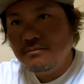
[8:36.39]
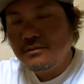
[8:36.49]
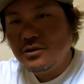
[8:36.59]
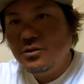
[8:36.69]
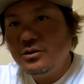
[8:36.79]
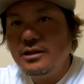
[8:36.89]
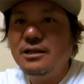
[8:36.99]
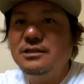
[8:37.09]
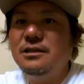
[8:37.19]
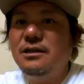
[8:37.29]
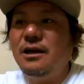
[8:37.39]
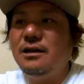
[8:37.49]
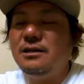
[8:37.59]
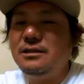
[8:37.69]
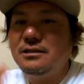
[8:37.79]
5.8なら
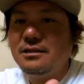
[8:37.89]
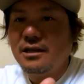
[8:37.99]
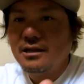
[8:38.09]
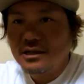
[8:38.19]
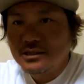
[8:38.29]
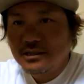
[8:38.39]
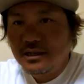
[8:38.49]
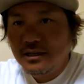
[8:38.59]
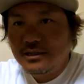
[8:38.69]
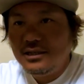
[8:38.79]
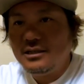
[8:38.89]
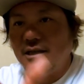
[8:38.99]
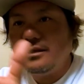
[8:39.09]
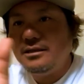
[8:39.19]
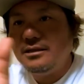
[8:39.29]
1.8から
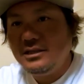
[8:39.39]
2.2